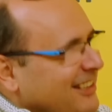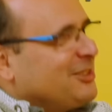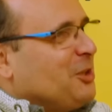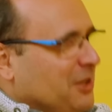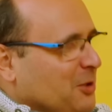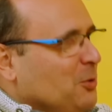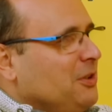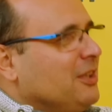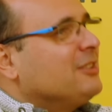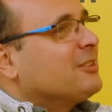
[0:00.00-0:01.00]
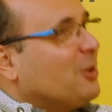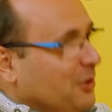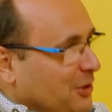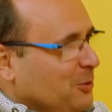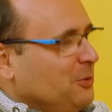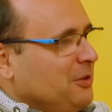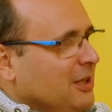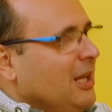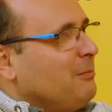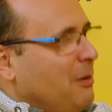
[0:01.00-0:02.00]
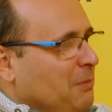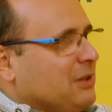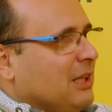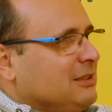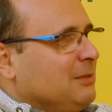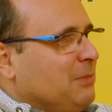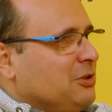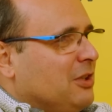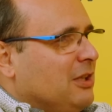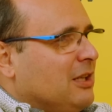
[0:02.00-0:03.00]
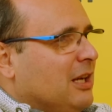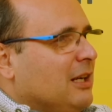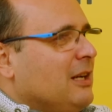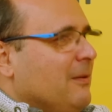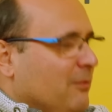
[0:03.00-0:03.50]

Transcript: Z korygu, z korygu. Czołem uśmiechniętej po Polsce. października